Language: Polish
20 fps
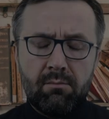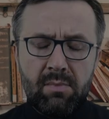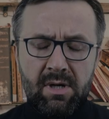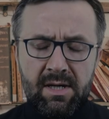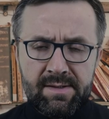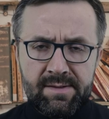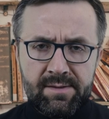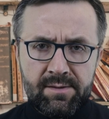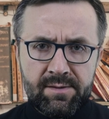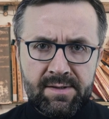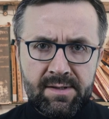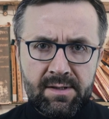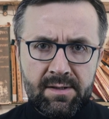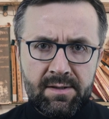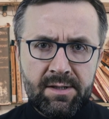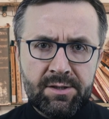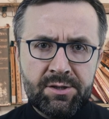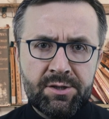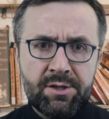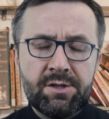Bardzo
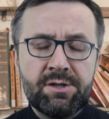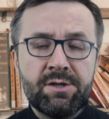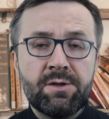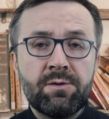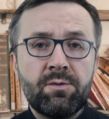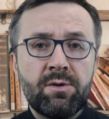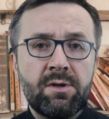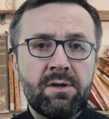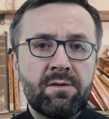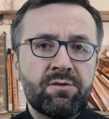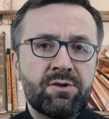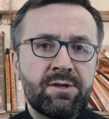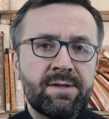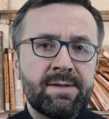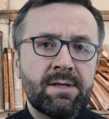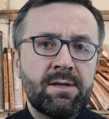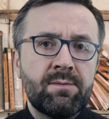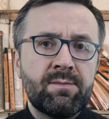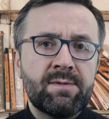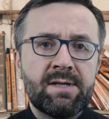serdecznie dziękuję
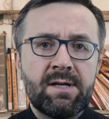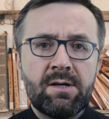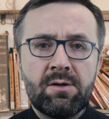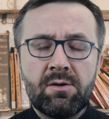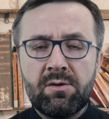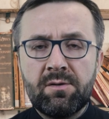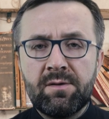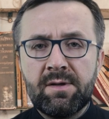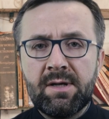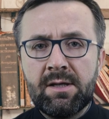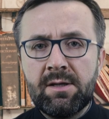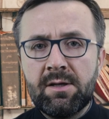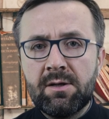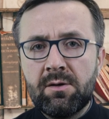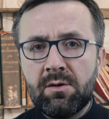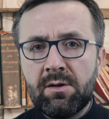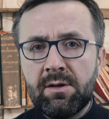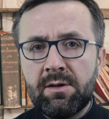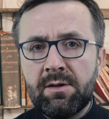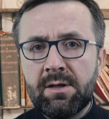wszystkim za oglądanie
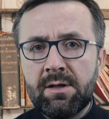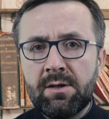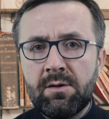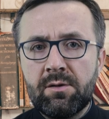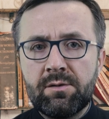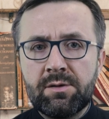kolejnego